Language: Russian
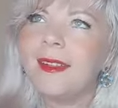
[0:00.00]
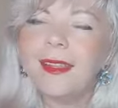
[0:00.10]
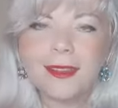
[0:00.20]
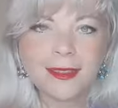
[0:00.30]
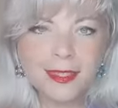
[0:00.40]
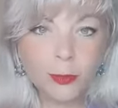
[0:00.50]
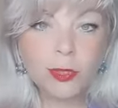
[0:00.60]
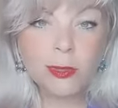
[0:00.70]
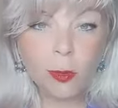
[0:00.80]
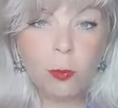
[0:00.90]
Ладно, назовем
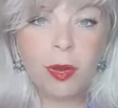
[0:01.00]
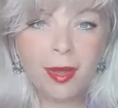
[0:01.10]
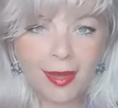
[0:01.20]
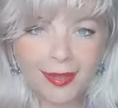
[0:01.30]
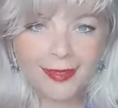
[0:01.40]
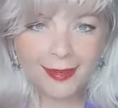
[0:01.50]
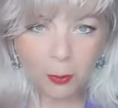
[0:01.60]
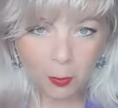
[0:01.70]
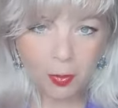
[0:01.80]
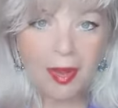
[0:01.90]
это слово богатое,
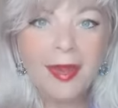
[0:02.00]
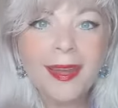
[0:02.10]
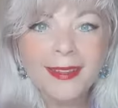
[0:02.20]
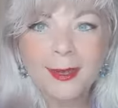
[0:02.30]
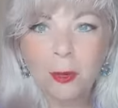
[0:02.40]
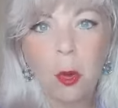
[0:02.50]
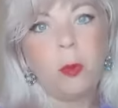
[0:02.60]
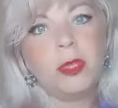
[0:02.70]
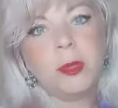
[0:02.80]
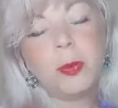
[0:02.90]
богатый
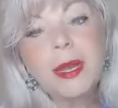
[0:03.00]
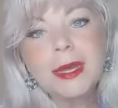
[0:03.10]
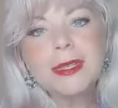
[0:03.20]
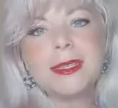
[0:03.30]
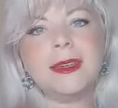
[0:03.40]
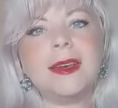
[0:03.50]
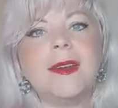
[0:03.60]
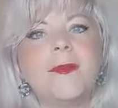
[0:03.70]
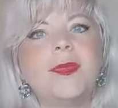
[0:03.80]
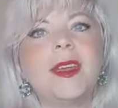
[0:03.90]
опыт и
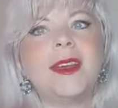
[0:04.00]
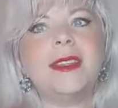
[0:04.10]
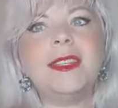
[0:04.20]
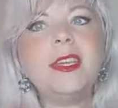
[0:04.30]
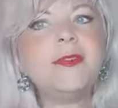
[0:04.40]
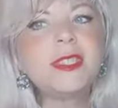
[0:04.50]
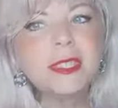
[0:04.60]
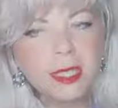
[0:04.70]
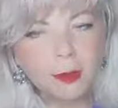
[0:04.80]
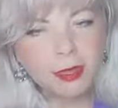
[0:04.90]
практика. Э, не
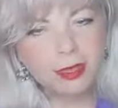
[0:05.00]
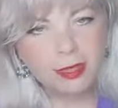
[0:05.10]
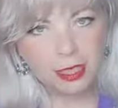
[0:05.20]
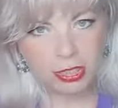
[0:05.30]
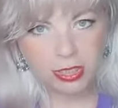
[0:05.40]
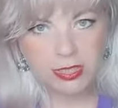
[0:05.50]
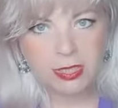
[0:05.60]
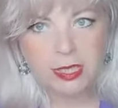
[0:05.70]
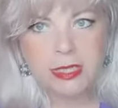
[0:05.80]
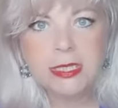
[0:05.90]
всем это
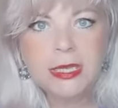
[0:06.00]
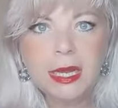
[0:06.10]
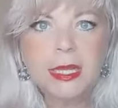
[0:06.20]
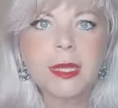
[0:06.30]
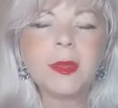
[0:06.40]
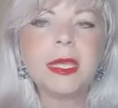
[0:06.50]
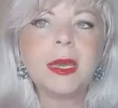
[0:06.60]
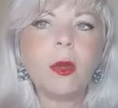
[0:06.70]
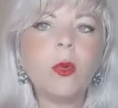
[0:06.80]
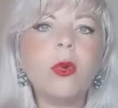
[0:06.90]
кажется странным, и
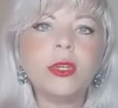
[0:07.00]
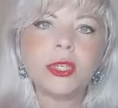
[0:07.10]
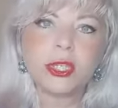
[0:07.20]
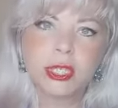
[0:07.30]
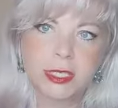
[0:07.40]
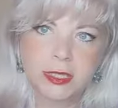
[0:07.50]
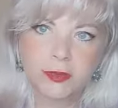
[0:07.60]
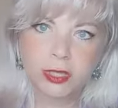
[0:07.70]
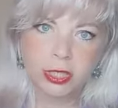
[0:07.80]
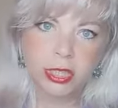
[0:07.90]
я очень часто
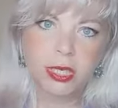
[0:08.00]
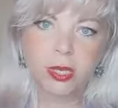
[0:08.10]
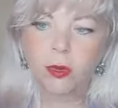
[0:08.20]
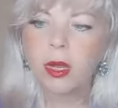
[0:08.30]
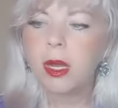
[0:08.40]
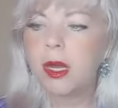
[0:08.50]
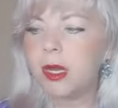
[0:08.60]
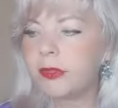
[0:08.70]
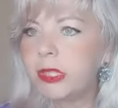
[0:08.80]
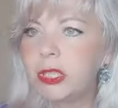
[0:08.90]
встречаю
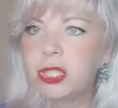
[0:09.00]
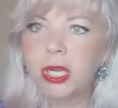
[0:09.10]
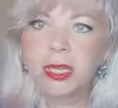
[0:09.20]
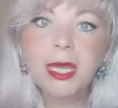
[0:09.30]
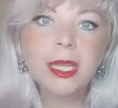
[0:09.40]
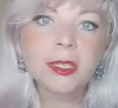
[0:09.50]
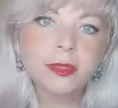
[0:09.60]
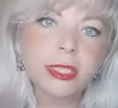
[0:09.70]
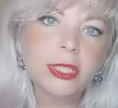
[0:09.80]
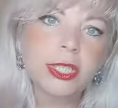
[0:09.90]
встречала и
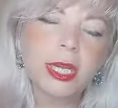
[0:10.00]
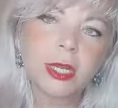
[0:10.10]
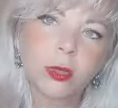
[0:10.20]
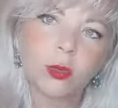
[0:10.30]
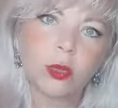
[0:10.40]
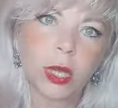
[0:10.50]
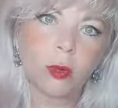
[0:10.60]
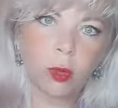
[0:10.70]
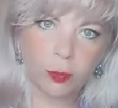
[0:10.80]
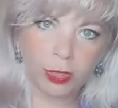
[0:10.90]
встречаю
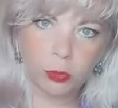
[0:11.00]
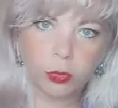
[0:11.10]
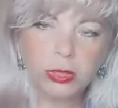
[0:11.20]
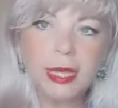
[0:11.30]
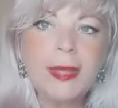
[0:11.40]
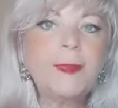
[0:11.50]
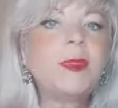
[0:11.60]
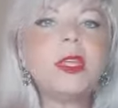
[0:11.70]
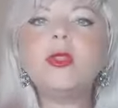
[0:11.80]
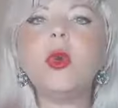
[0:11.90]
такой подход
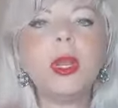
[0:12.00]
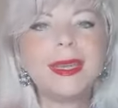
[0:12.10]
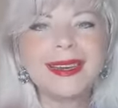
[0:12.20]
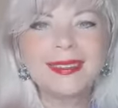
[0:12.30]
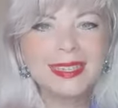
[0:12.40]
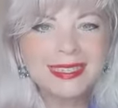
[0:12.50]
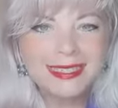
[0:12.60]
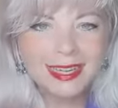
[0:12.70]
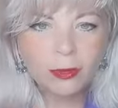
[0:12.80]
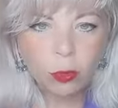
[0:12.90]
не только к
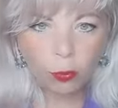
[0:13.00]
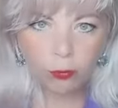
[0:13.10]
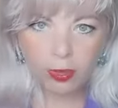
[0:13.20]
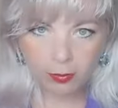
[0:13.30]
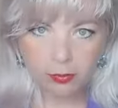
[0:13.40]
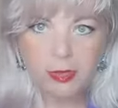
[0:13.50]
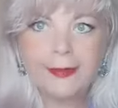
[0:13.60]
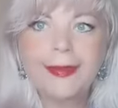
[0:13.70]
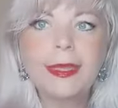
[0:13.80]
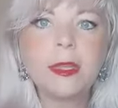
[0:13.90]
расстановкам,
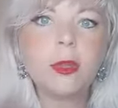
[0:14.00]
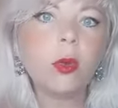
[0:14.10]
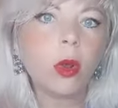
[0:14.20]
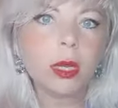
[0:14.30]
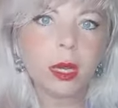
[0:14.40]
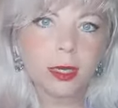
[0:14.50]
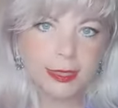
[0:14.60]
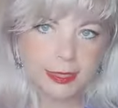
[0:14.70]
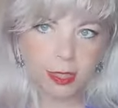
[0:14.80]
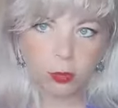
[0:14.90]
не только к
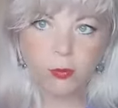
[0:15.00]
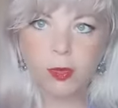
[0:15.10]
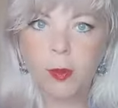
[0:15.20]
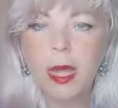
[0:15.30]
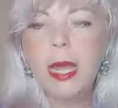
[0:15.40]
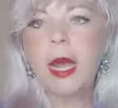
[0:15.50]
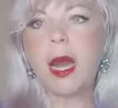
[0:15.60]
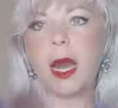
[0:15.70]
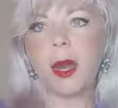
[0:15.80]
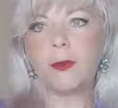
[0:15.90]
расстановкам,
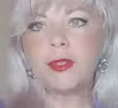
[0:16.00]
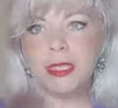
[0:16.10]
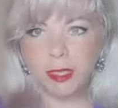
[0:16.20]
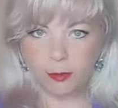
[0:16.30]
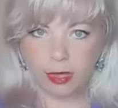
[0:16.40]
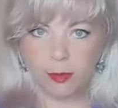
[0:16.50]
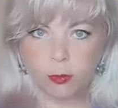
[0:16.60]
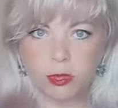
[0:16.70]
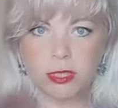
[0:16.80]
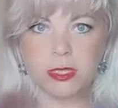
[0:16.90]
а в целом к
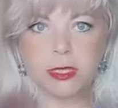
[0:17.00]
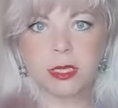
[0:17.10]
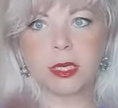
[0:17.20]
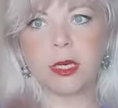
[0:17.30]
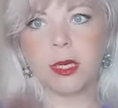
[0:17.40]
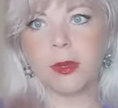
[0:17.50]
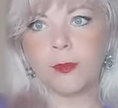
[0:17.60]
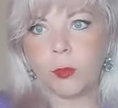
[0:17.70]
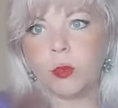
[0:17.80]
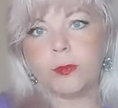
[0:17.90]
работе с,
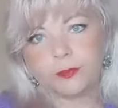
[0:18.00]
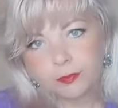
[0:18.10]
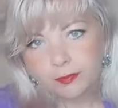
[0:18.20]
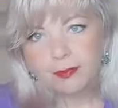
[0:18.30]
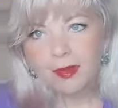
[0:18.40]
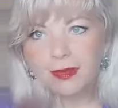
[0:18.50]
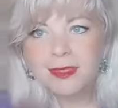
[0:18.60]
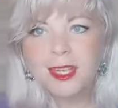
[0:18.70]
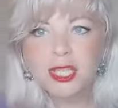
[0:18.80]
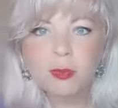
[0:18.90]
э, ну,
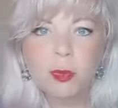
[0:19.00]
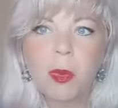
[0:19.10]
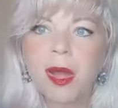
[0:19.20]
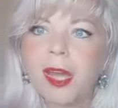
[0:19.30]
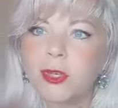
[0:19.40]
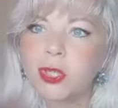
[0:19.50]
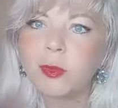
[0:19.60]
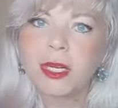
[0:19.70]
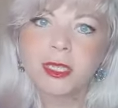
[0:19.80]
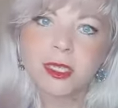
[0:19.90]
с нашей помогающей
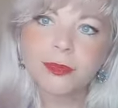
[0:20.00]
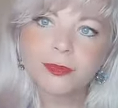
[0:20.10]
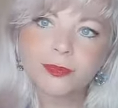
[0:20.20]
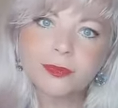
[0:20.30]
братьей,